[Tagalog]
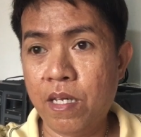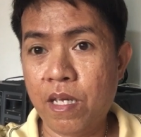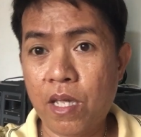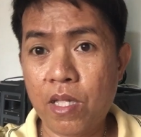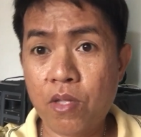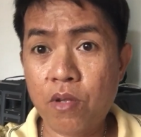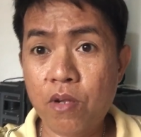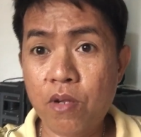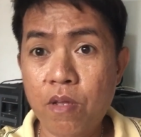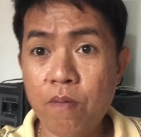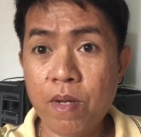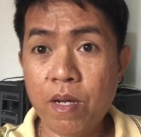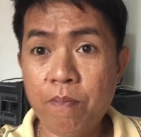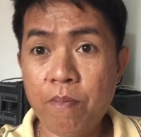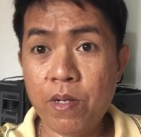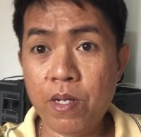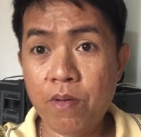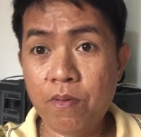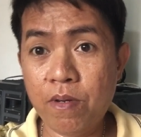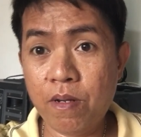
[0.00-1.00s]
ito na yung mga
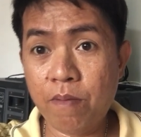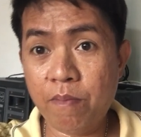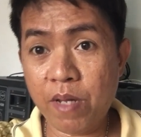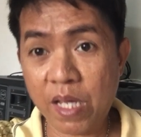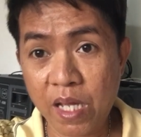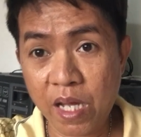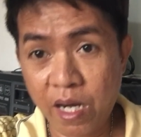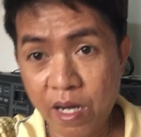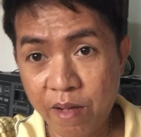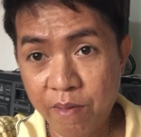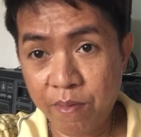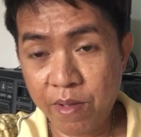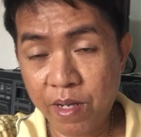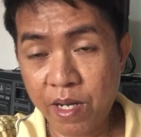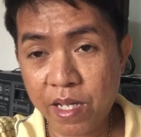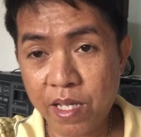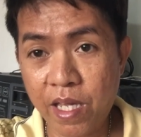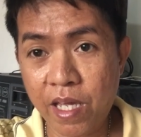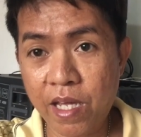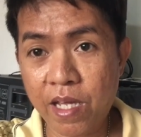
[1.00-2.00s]
panahon na may karami
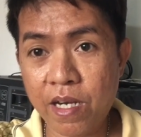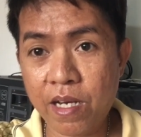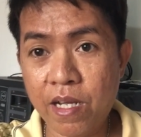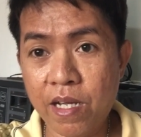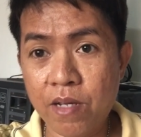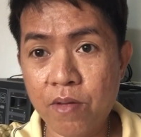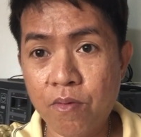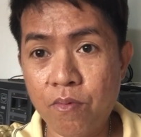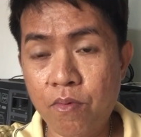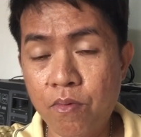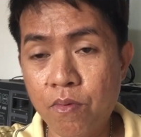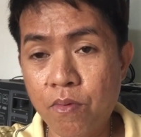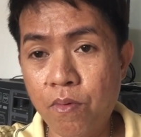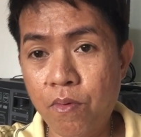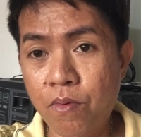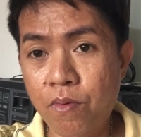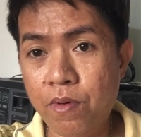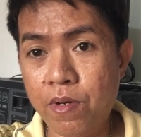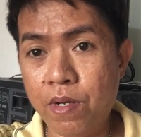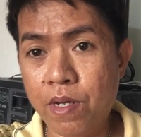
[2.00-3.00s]
ng gera, ang
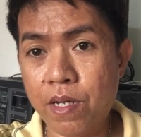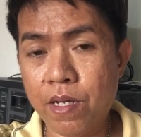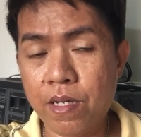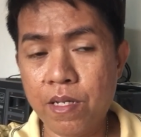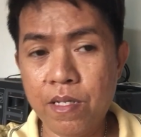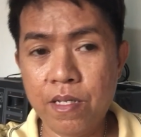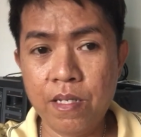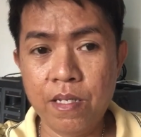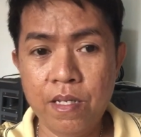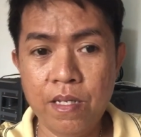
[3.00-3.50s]
gulo-gulo na,